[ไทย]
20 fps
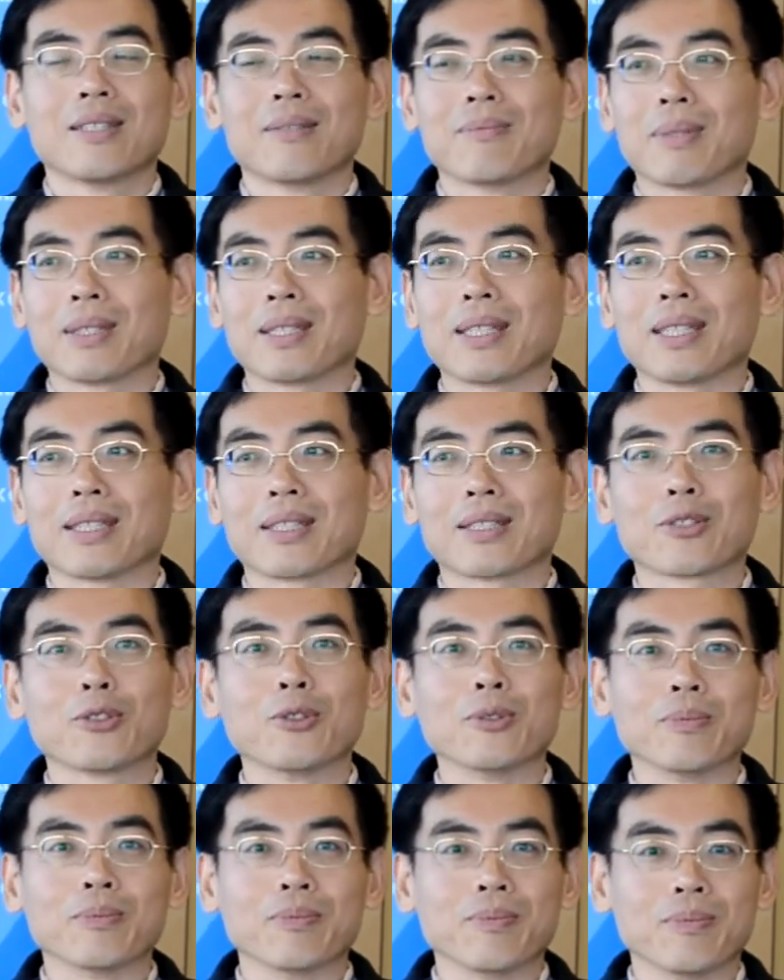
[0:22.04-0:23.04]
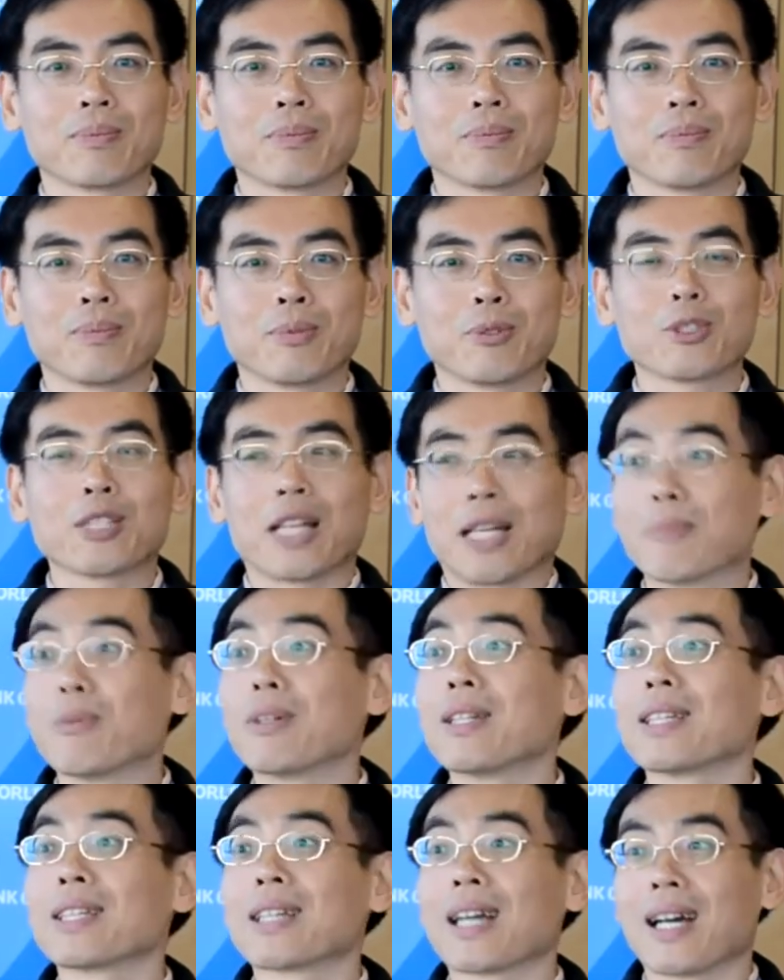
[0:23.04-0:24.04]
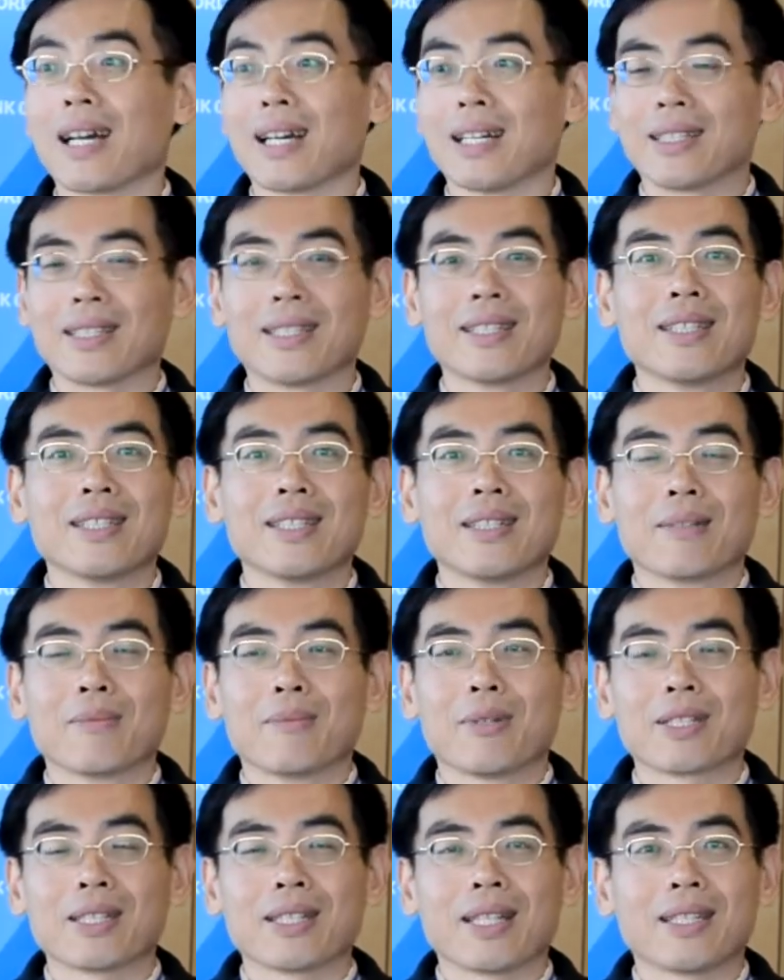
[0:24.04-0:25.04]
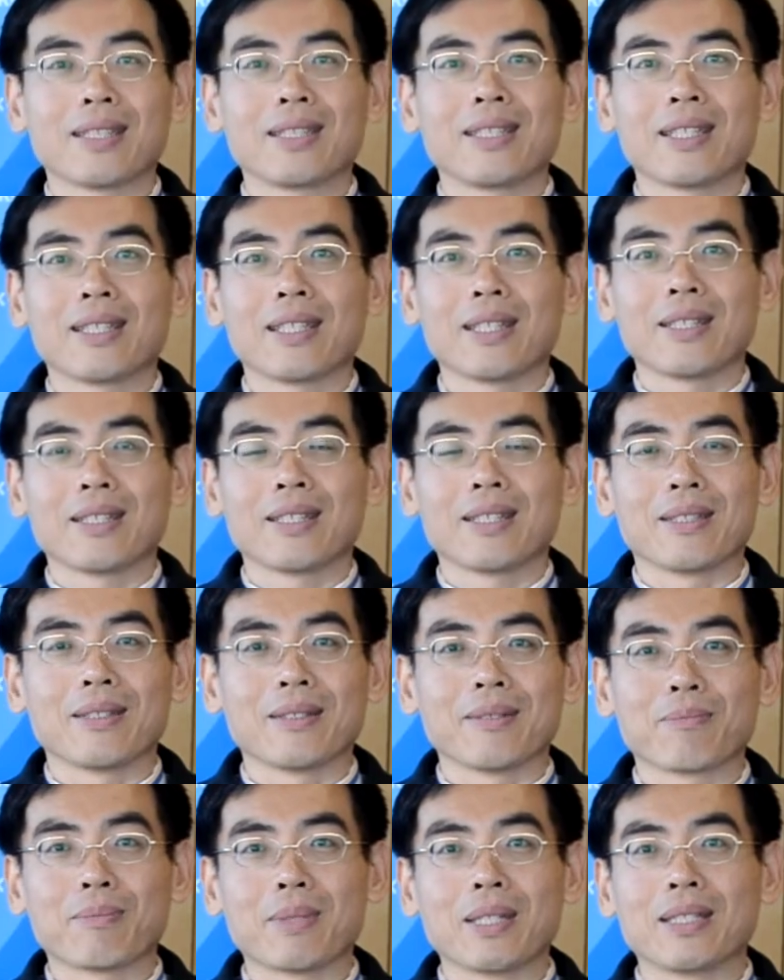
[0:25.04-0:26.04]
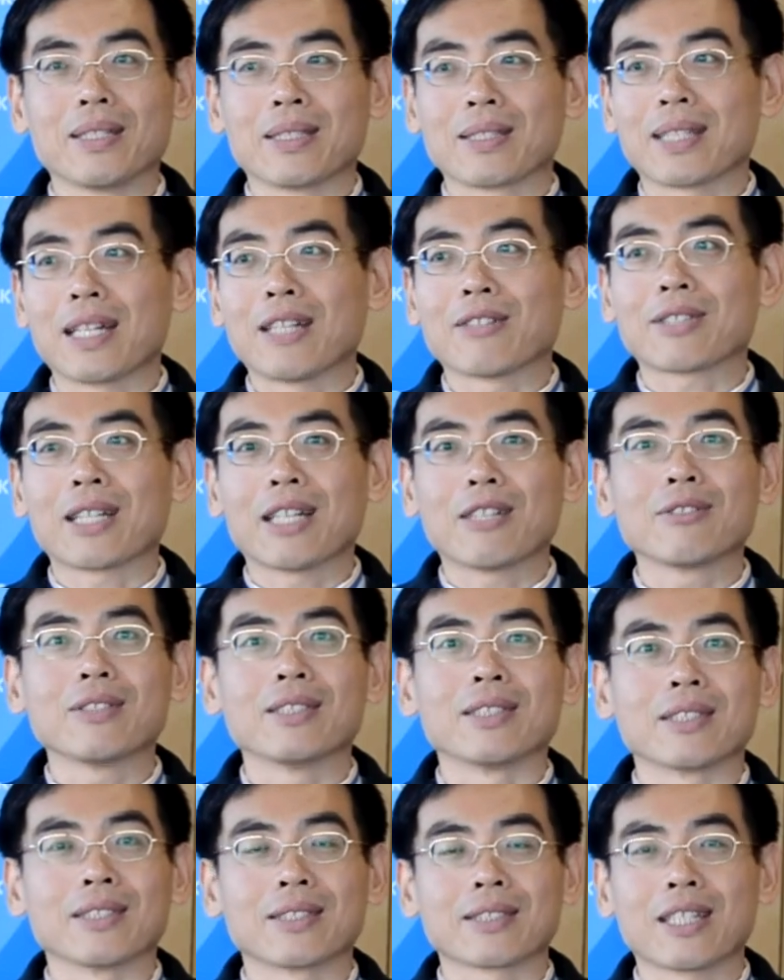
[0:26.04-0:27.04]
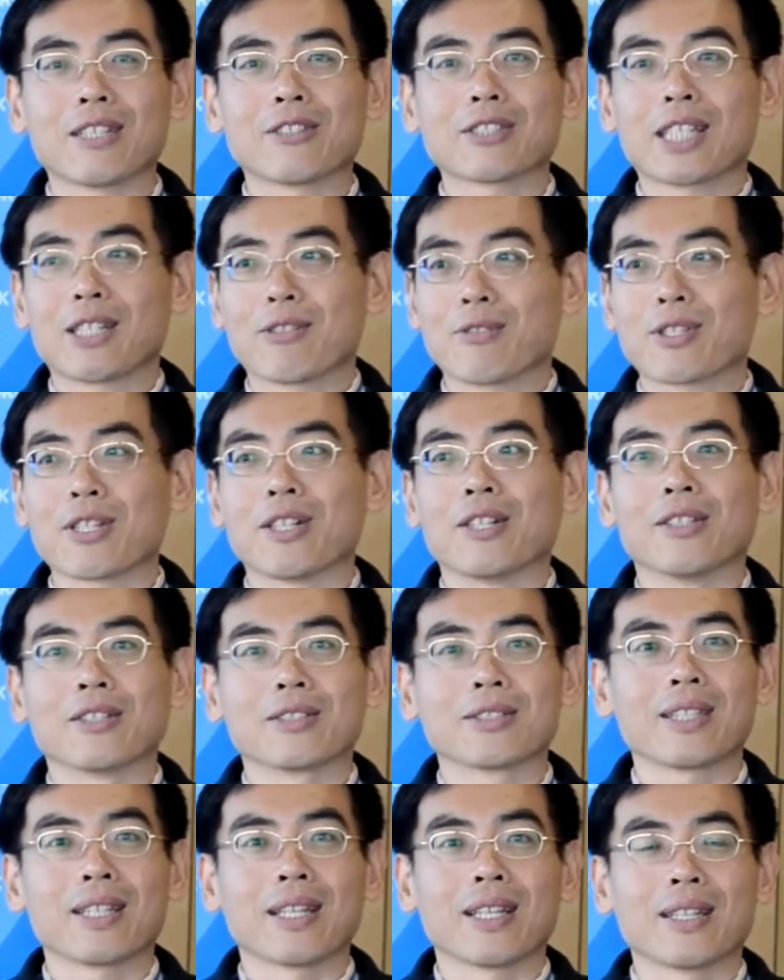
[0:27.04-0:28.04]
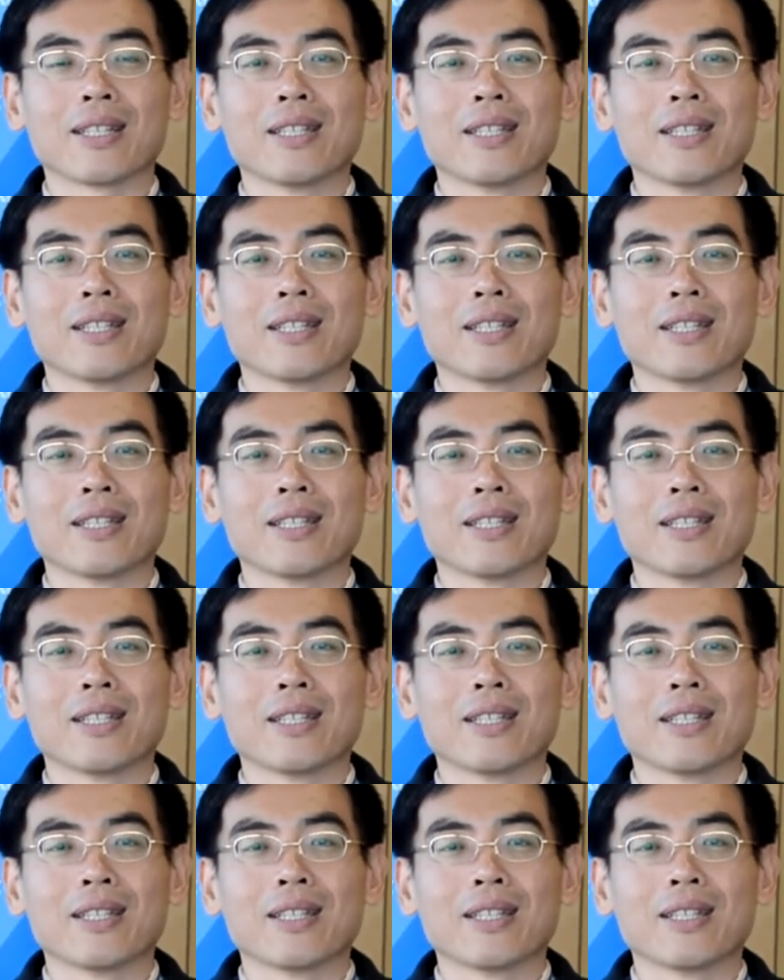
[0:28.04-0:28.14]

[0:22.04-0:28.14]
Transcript: มาติดกลุ่มผู้ใช้บริการ เพราะฉะนั้นเนี่ยในปี 1991-1992 เนี่ย